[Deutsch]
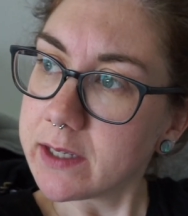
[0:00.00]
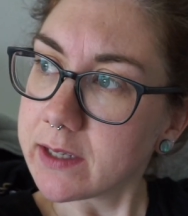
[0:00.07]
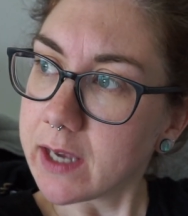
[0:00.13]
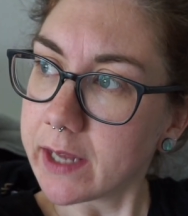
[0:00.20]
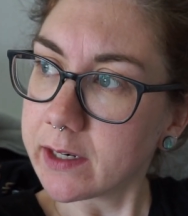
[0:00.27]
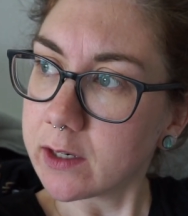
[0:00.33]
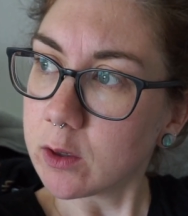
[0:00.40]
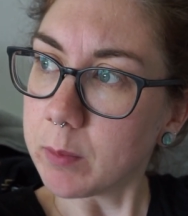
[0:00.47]
ich
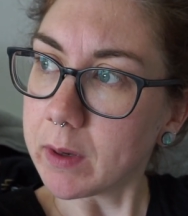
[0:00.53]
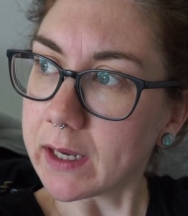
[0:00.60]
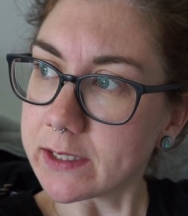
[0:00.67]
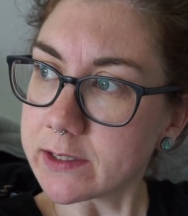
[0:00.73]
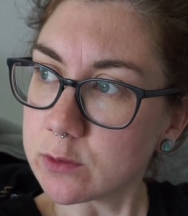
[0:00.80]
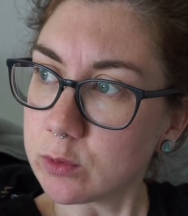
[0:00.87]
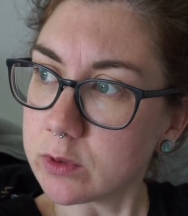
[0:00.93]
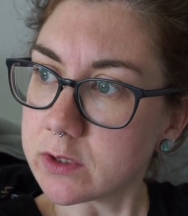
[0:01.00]
kann ja noch mal
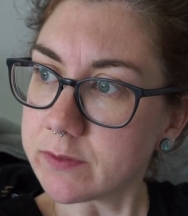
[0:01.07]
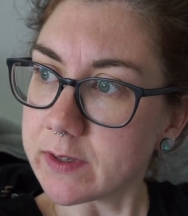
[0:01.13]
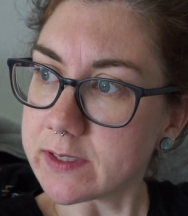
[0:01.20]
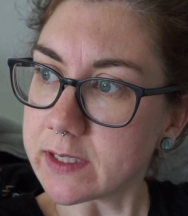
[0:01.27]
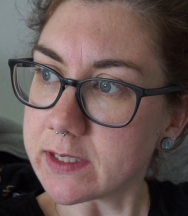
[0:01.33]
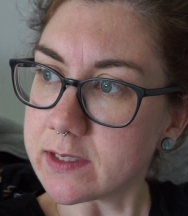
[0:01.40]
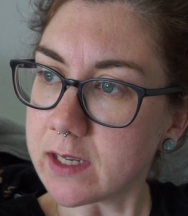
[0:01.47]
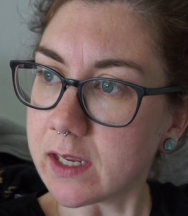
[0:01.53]
ganz kurz was
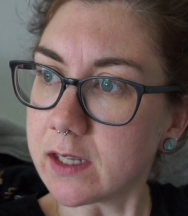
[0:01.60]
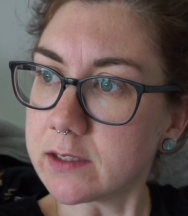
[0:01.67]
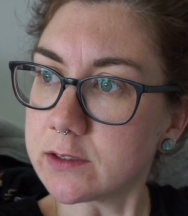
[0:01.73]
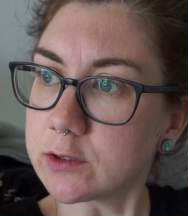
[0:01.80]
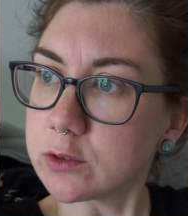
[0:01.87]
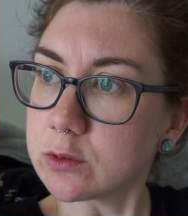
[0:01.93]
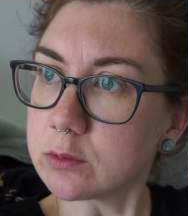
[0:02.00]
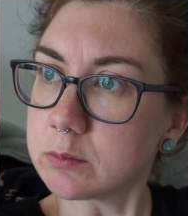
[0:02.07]

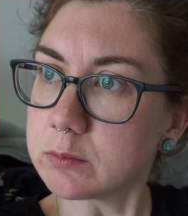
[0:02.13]
erzählen zu